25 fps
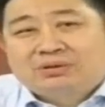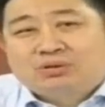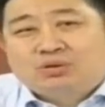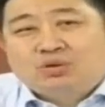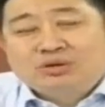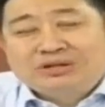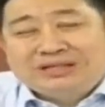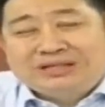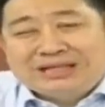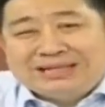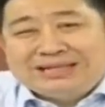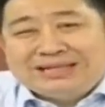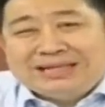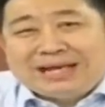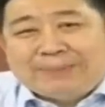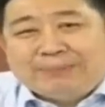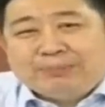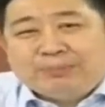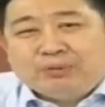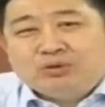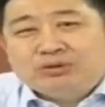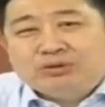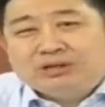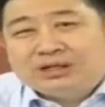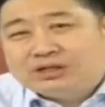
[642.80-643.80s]
คุณจะแย
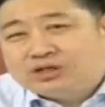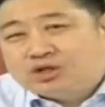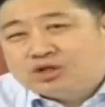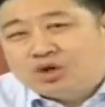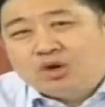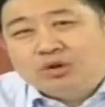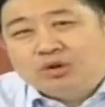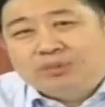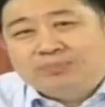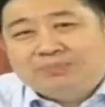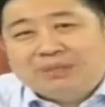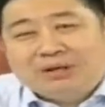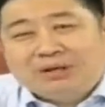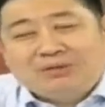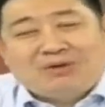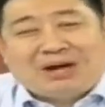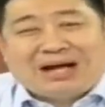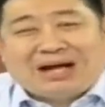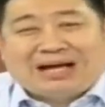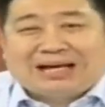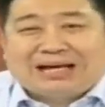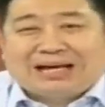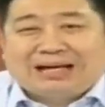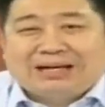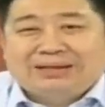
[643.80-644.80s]
บคุณจะชกไม่
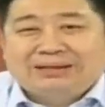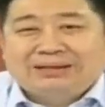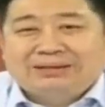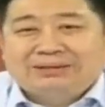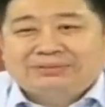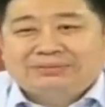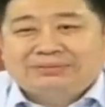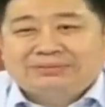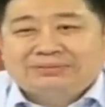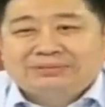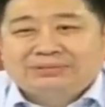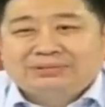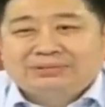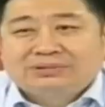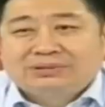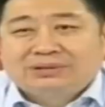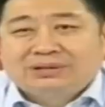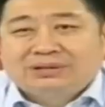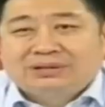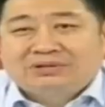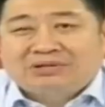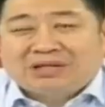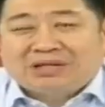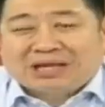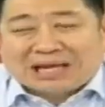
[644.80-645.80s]
ว่ากัน
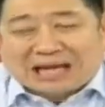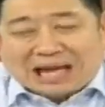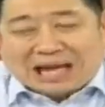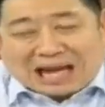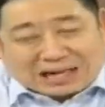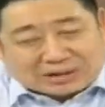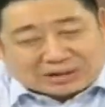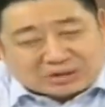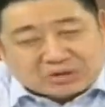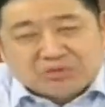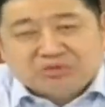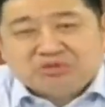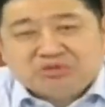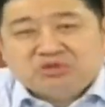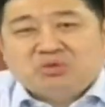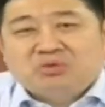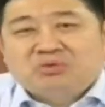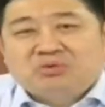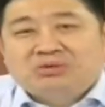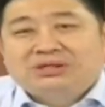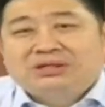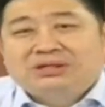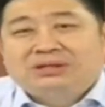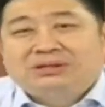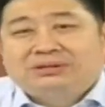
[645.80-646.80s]
แต่กาดต้องสู
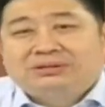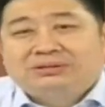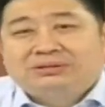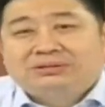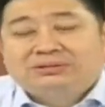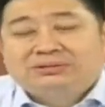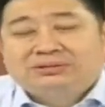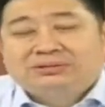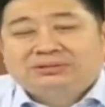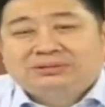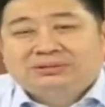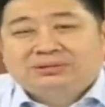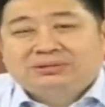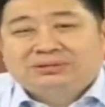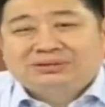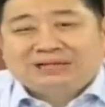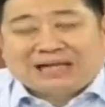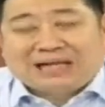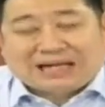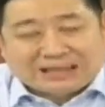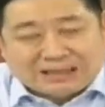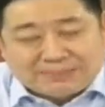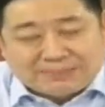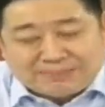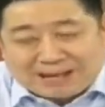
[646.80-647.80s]
งขึ้น
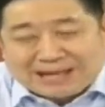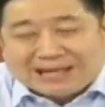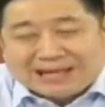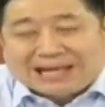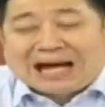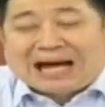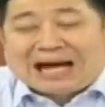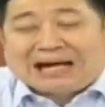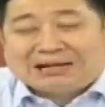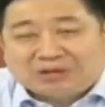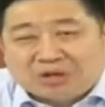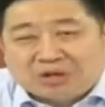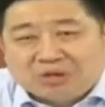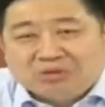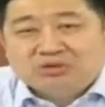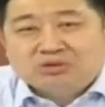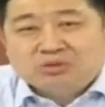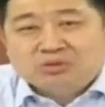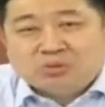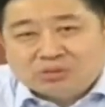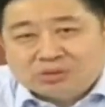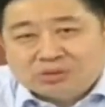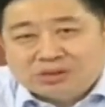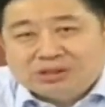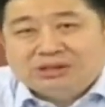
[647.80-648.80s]
จากนี้ไปกาดต้อง
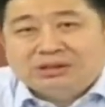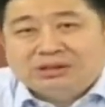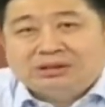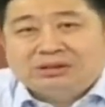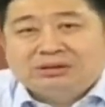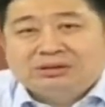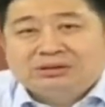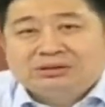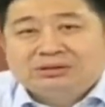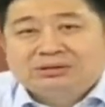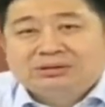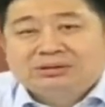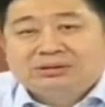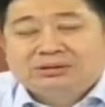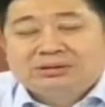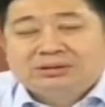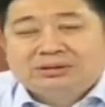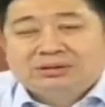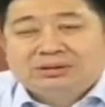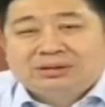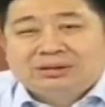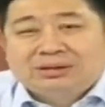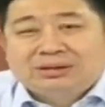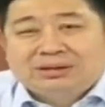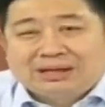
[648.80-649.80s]
สูงขึ้น
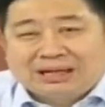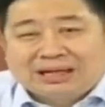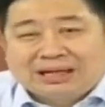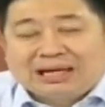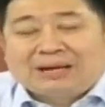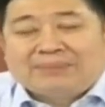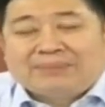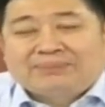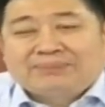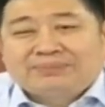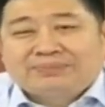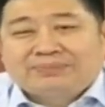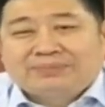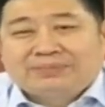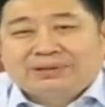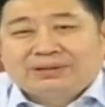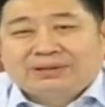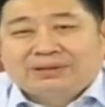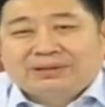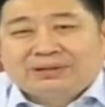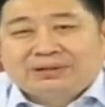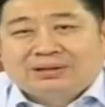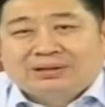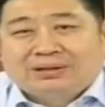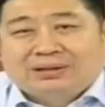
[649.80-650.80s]
นะครับ
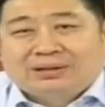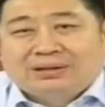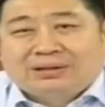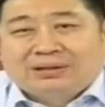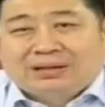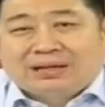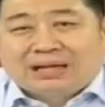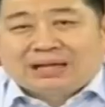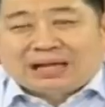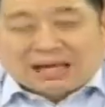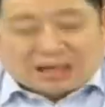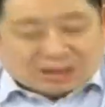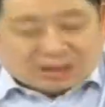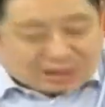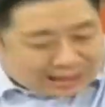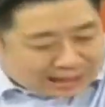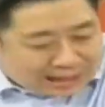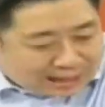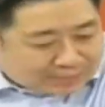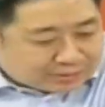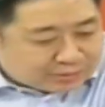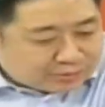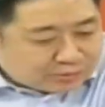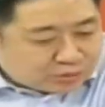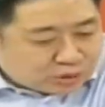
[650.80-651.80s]
เอาละ
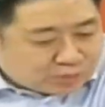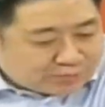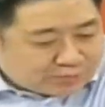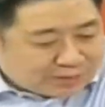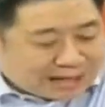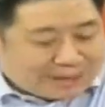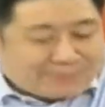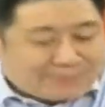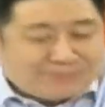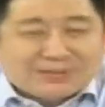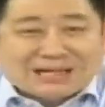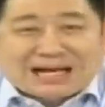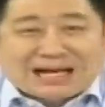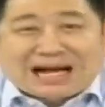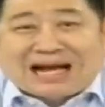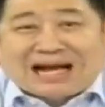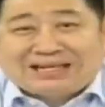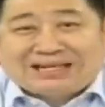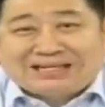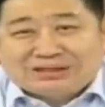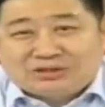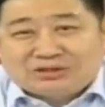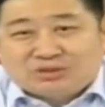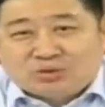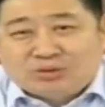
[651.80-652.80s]
ครับท่านผู้ชมครับกา
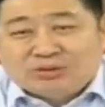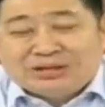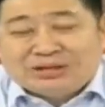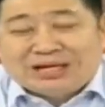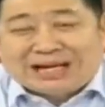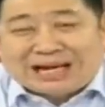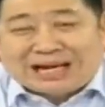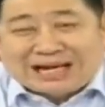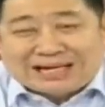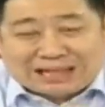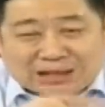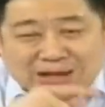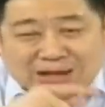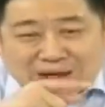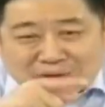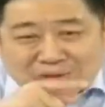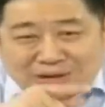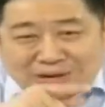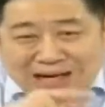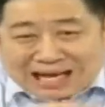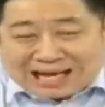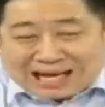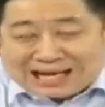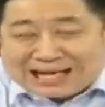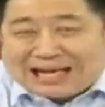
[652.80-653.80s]
ดจะสูงยังไงเดี๋ยวเรา
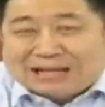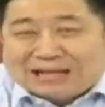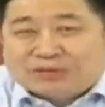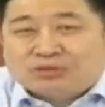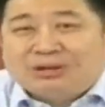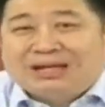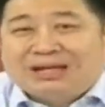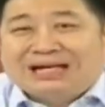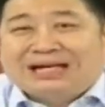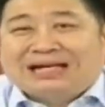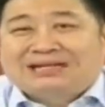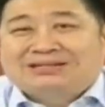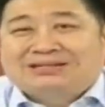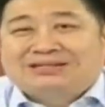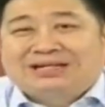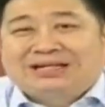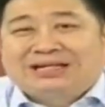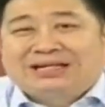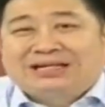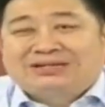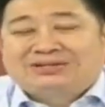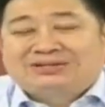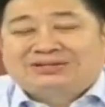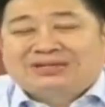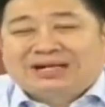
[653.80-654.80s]
รายงานตัวเลขทางเศรษ
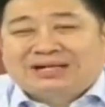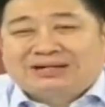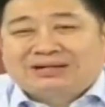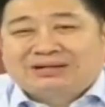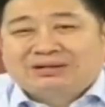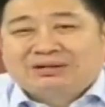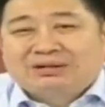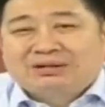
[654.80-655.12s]
ฐกิจเสร็จ